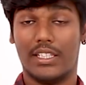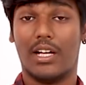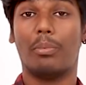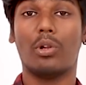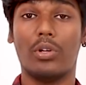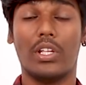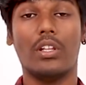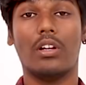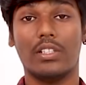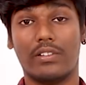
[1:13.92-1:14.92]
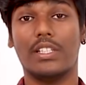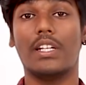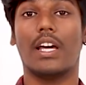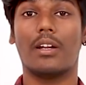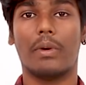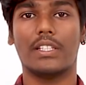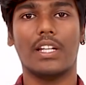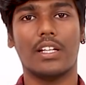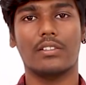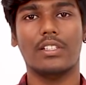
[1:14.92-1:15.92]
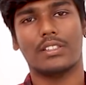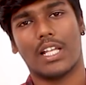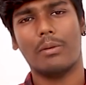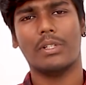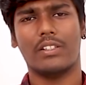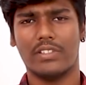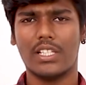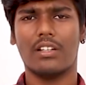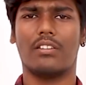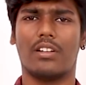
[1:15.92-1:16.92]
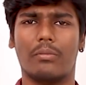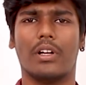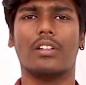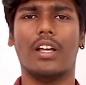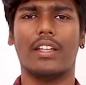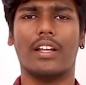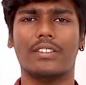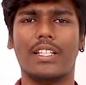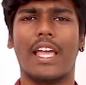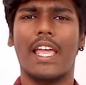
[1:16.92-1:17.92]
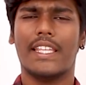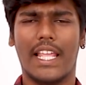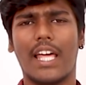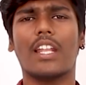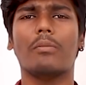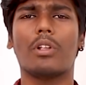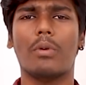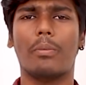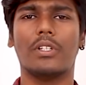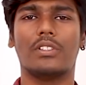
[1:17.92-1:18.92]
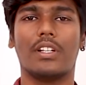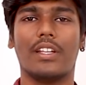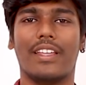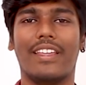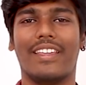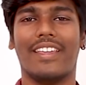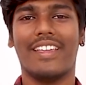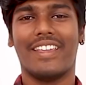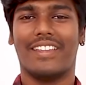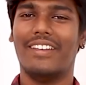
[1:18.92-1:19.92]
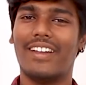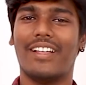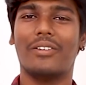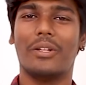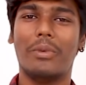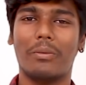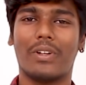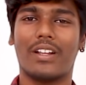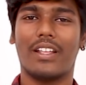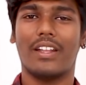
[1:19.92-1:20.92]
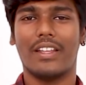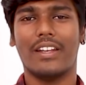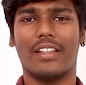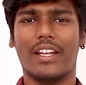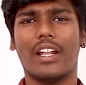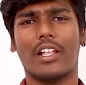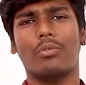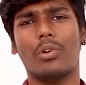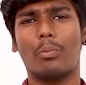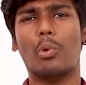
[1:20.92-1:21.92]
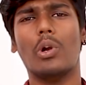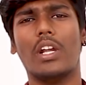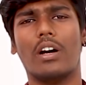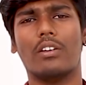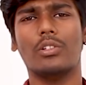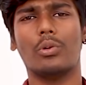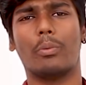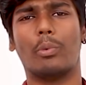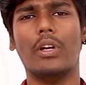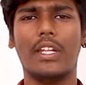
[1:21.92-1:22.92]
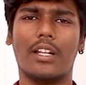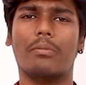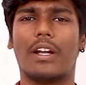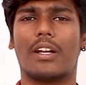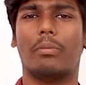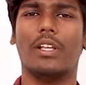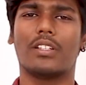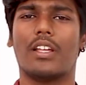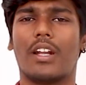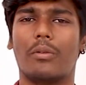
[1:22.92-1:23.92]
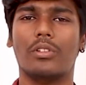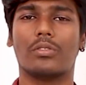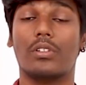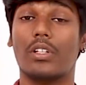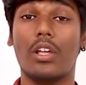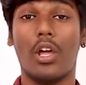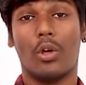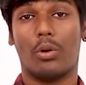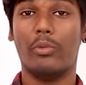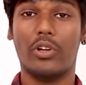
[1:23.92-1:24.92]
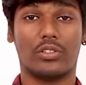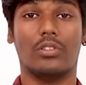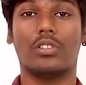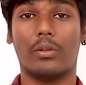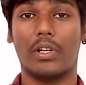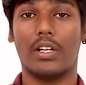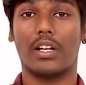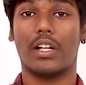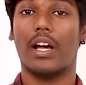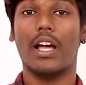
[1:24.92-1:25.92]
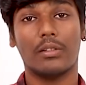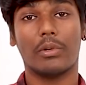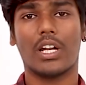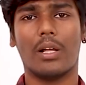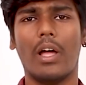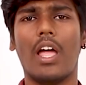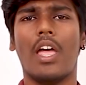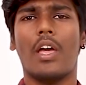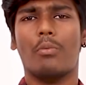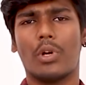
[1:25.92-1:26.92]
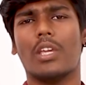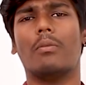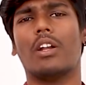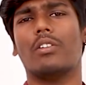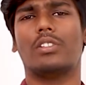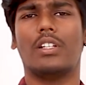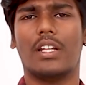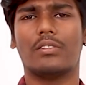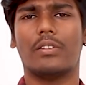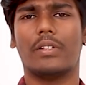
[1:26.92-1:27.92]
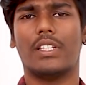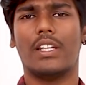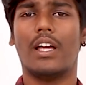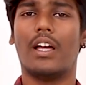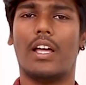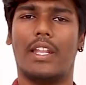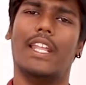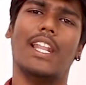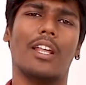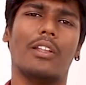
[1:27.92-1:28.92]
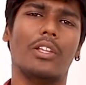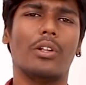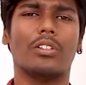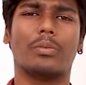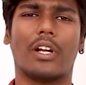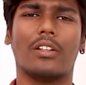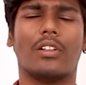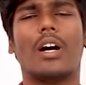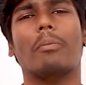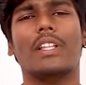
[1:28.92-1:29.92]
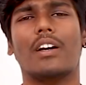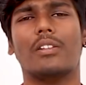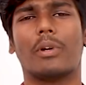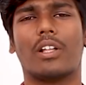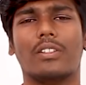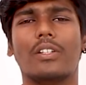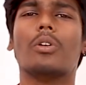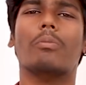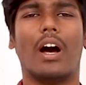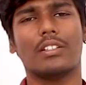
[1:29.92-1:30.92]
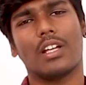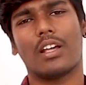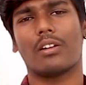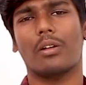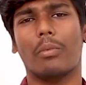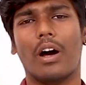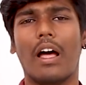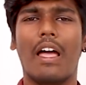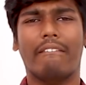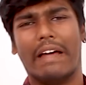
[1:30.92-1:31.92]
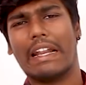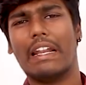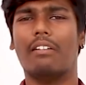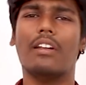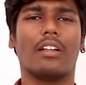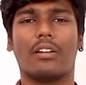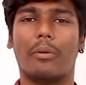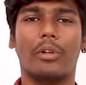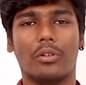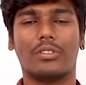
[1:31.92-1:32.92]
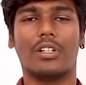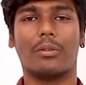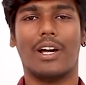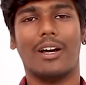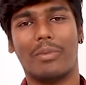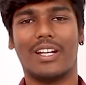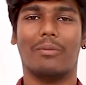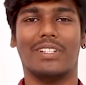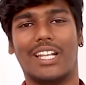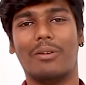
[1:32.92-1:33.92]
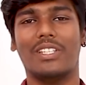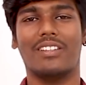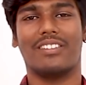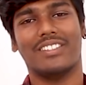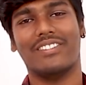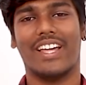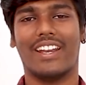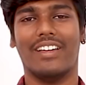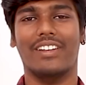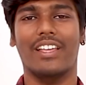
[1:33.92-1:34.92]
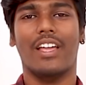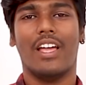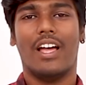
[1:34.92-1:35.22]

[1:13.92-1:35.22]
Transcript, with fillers: அதுக்கப்புறம் ஒரு ஹீரோ வந்து வந்திருக்காருன்னு பார்த்தீங்கன்னா அது வந்து தளபதி விஜய் அவர்கள் மட்டும்தான் ஏன்னா வந்து எல்லாருக்குமே ரொம்ப பிடிச்சிருக்கு ஏ என்னடா அவர் இப்படி பண்ணுறாரு என்ன இவ்வளோ போல்டாக வந்து ஒரு பொலிட்டிக்கல் மேட்டரை பேசுகிறாரு அப்படின்னு சொல்லிட்டு ரொம்பவே சந்தோஷப்பட்டு இருக்காங்க அது மட்டும் இல்லாமல் முக்கியமான ஒரு விஷயம் என்னன்னு சொல்லி பார்த்தீங்கன்னா எல்லாரும் ஹீரோஸ் படத்தும் ஐம்பதாவது படம் வந்து ஒரு மாசாக இருக்கணும்ப்பா வேறு லெவலில் இருக்கணும் அப்படின்னு யோசிச்சுட்டு இருப்பாங்க பட் நம்ம தளபதி அவர்கள் வந்து வேறு லெவலு